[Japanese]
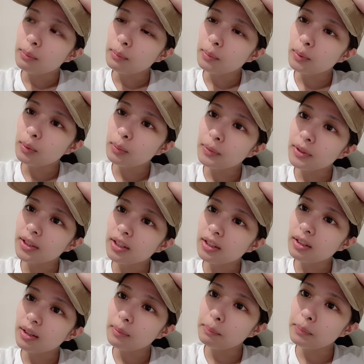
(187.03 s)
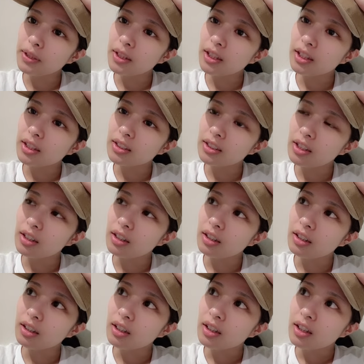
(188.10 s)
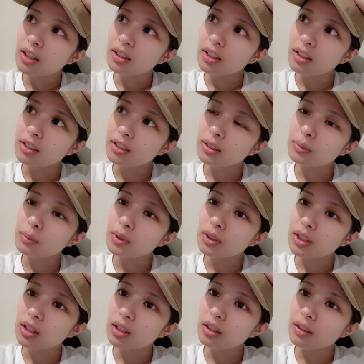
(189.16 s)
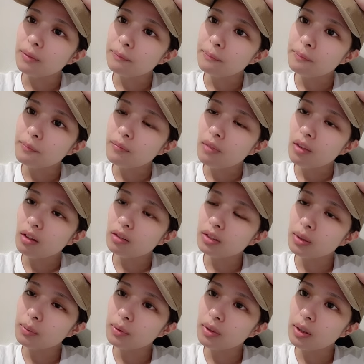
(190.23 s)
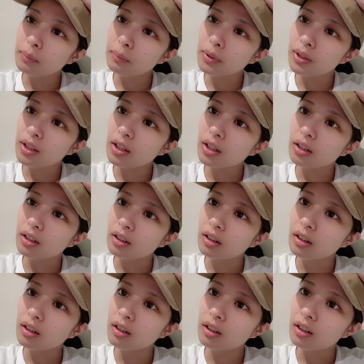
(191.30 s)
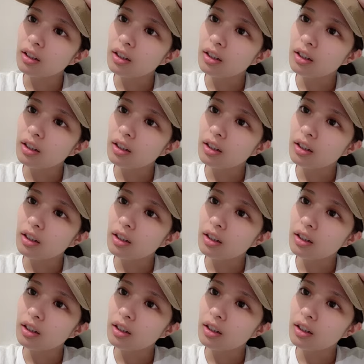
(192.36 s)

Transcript: もうみんな完璧やさダンスもさ歌も完璧やんか